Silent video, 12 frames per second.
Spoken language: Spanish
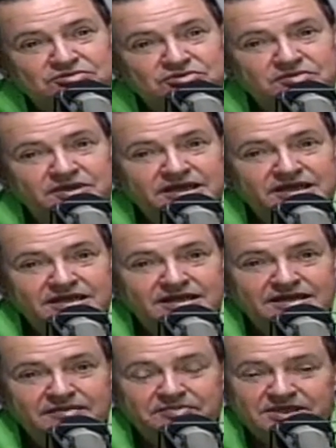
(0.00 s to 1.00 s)

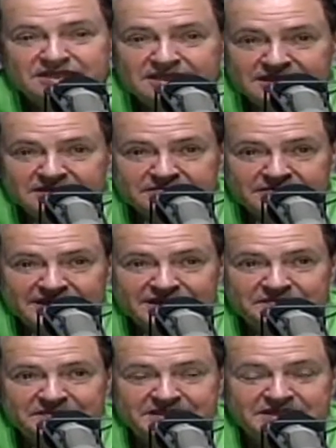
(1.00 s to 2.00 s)
Tuve, eh, empecé
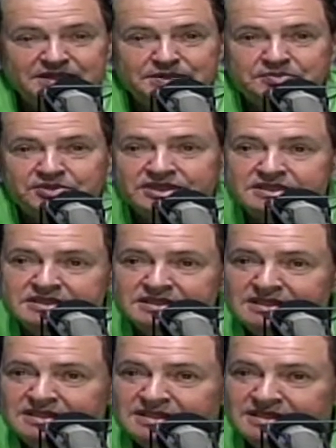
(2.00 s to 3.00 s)
tres meses después
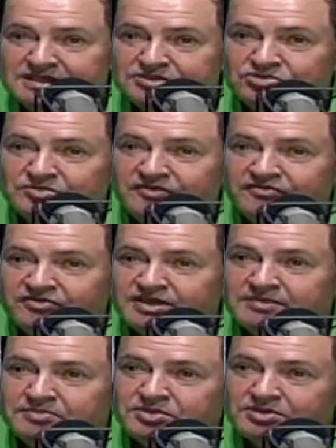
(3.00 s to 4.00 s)
y estuve
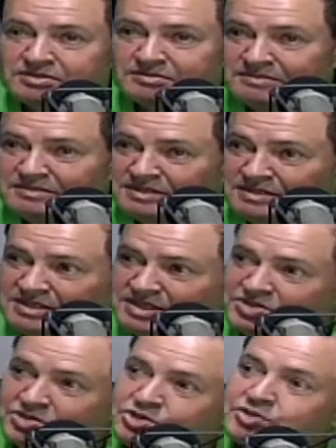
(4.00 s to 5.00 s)
fuera por
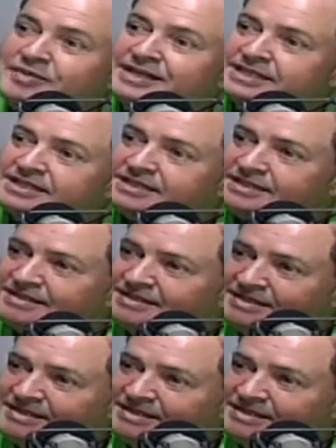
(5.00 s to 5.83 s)
18 meses.